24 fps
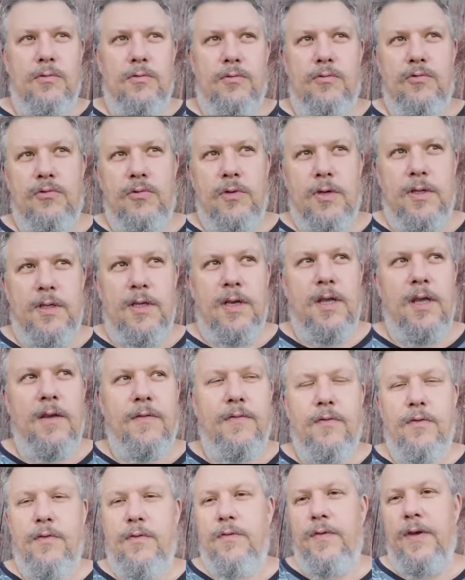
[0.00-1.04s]
toujours est-il qu'il
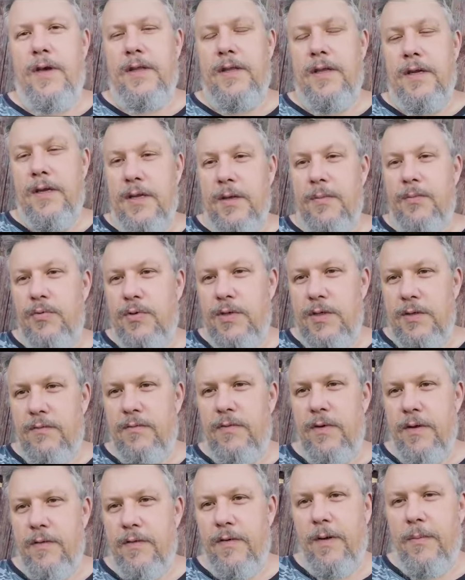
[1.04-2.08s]
faut le faire dès le début si vous
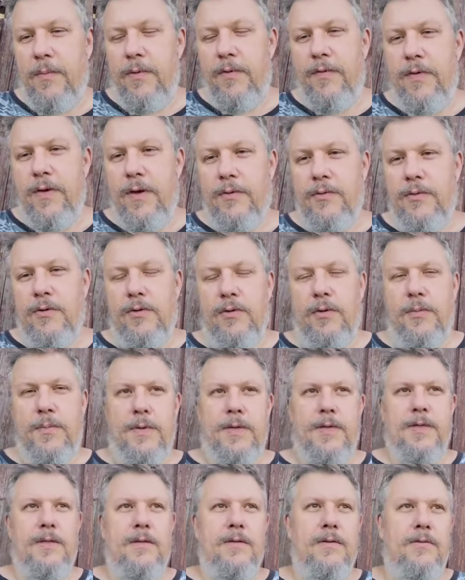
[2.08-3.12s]
voulez vraiment faire une
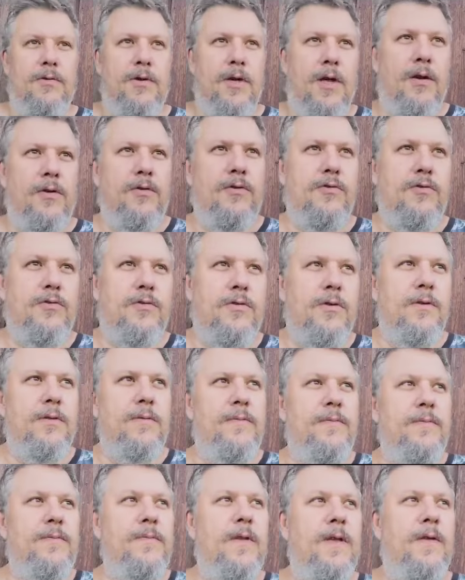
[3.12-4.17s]
entreprise de quelque chose.
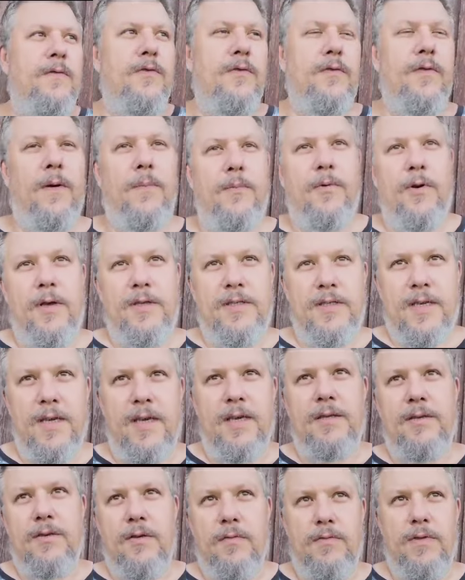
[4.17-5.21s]
Il faut vraiment
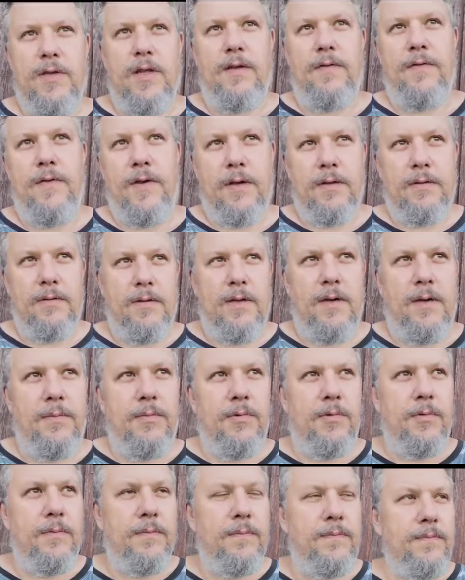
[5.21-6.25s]
inscrire ce que vous allez faire dès le
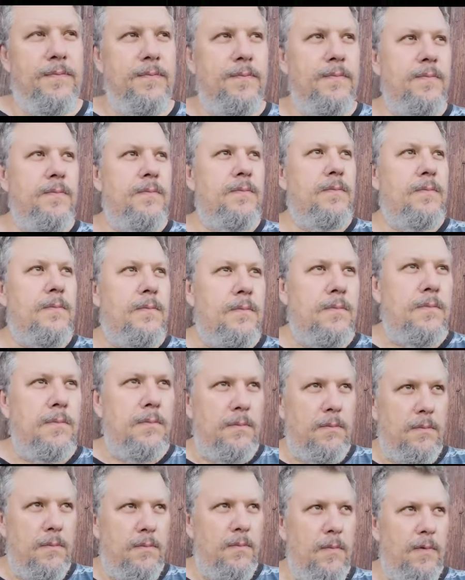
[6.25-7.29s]
début.
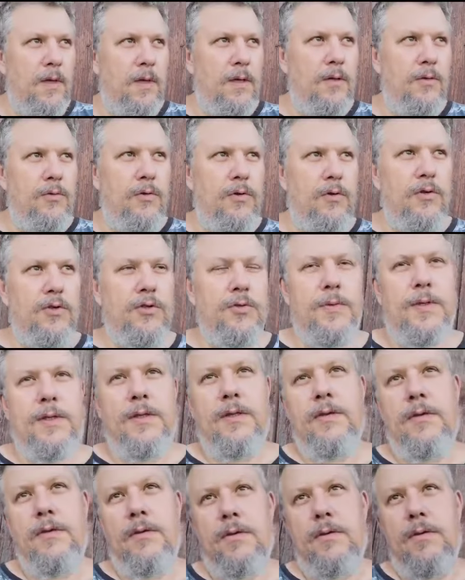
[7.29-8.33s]
Donc
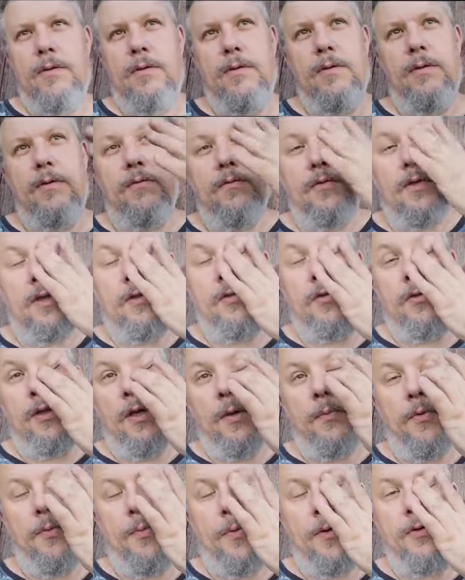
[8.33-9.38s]
ensuite, vous attendez
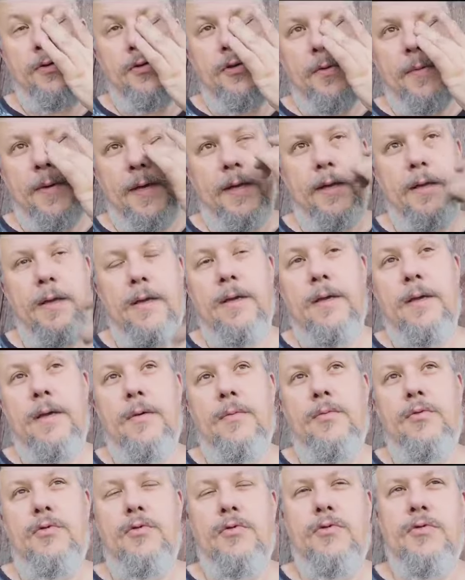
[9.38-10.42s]
à peu près une semaine et
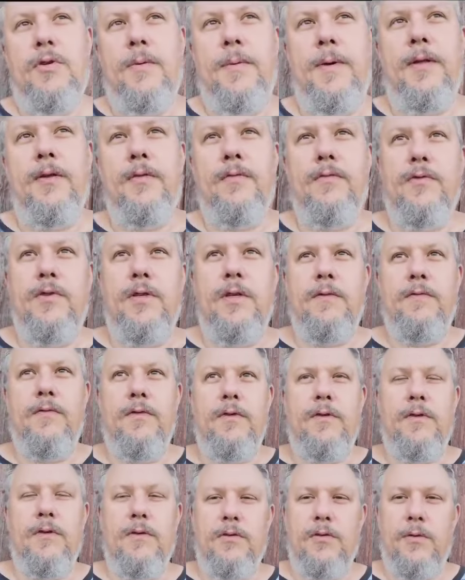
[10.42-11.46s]
au bout d'une semaine, on vous dit que
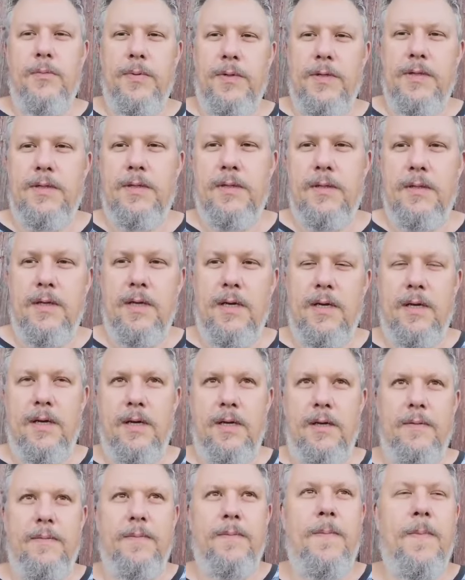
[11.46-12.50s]
votre entreprise est
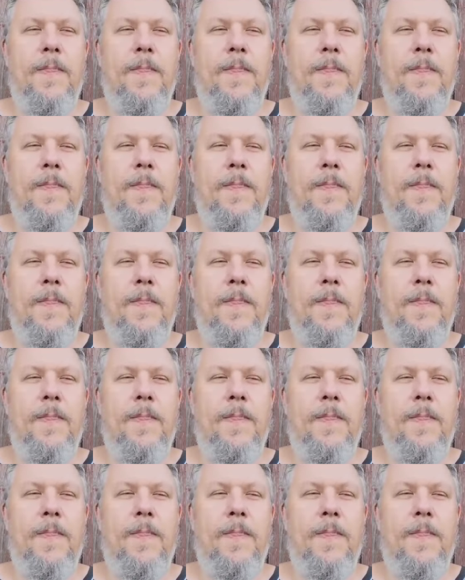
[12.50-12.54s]
créée.